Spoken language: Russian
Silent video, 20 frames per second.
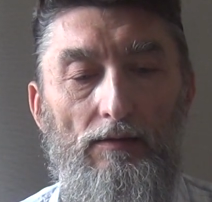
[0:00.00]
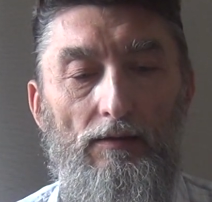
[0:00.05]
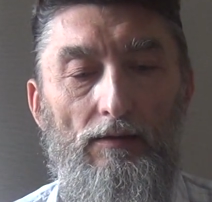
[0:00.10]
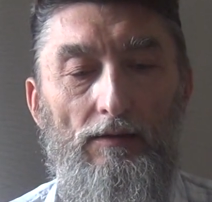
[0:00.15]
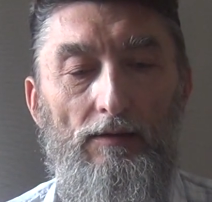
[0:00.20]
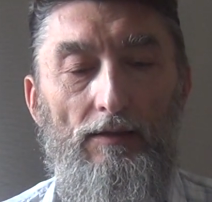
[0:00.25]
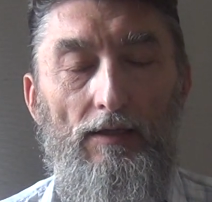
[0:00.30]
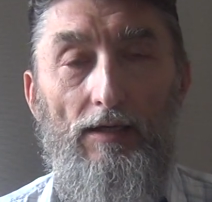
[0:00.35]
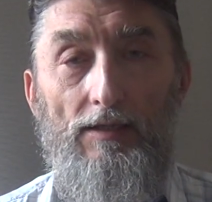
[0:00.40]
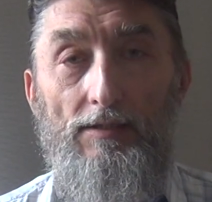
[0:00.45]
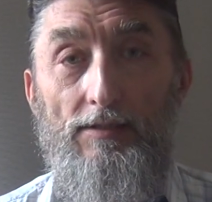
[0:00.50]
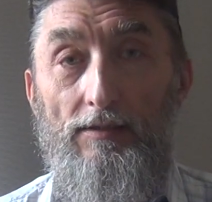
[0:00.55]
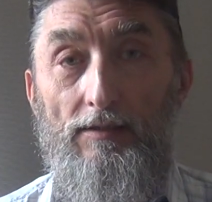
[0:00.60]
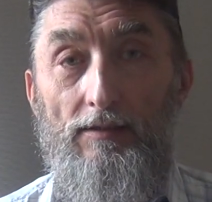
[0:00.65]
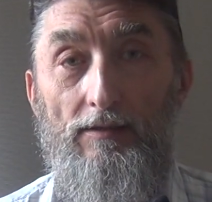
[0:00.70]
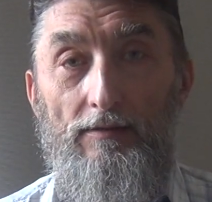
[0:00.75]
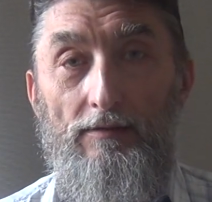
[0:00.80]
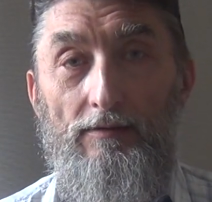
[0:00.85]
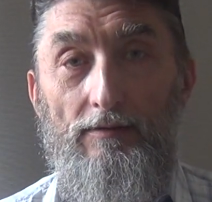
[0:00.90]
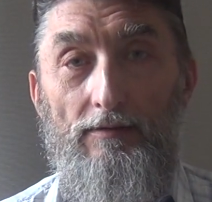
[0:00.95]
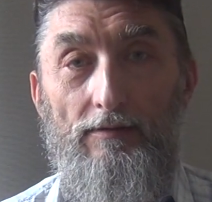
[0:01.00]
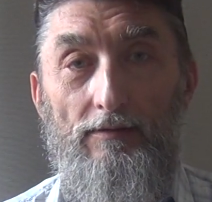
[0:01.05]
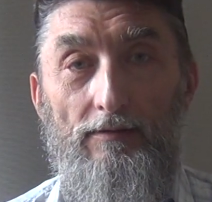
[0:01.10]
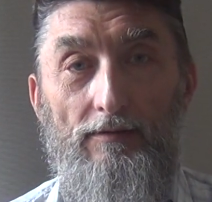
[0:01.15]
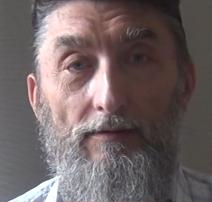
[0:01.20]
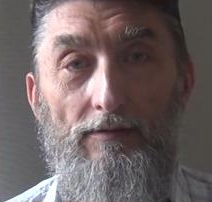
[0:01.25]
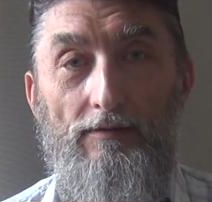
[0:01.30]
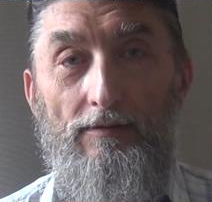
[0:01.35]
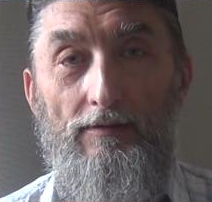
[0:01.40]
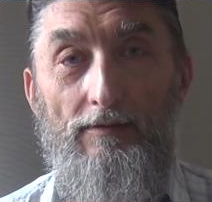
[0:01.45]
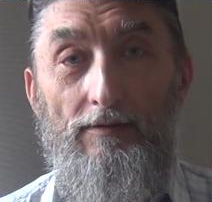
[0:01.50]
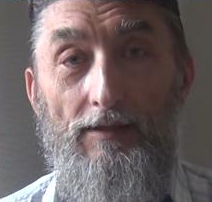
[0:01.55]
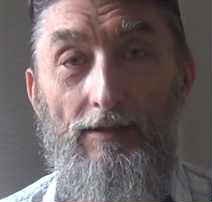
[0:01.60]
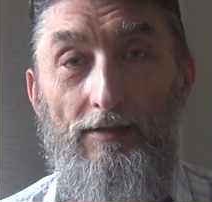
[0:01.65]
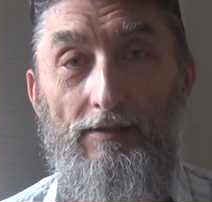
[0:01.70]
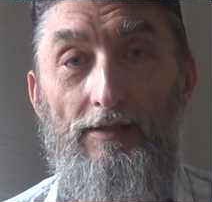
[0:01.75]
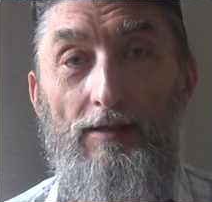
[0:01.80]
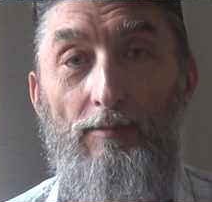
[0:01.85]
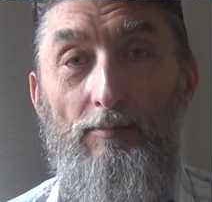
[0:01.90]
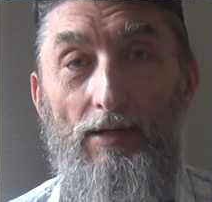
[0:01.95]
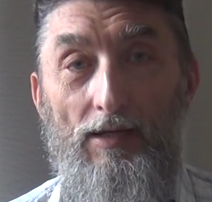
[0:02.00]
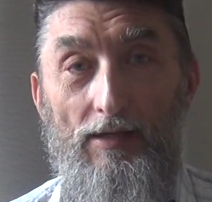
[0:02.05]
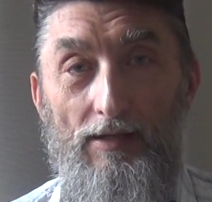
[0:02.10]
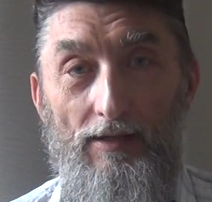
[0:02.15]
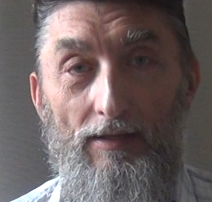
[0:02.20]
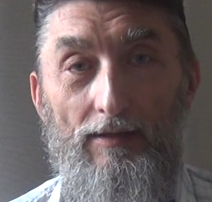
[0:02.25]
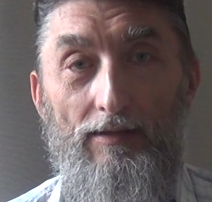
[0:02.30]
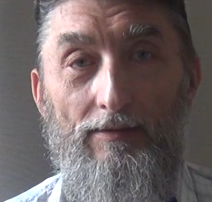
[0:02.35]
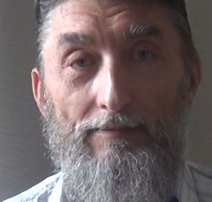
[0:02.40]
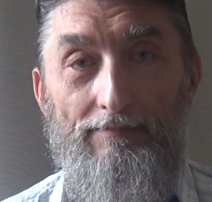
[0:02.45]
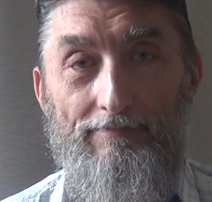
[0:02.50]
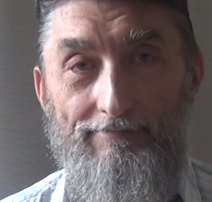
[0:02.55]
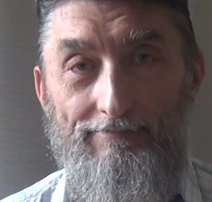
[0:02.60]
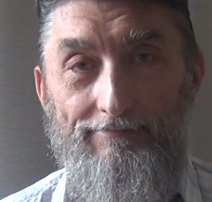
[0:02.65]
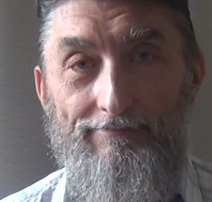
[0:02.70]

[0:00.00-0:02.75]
И даже на дне бокала.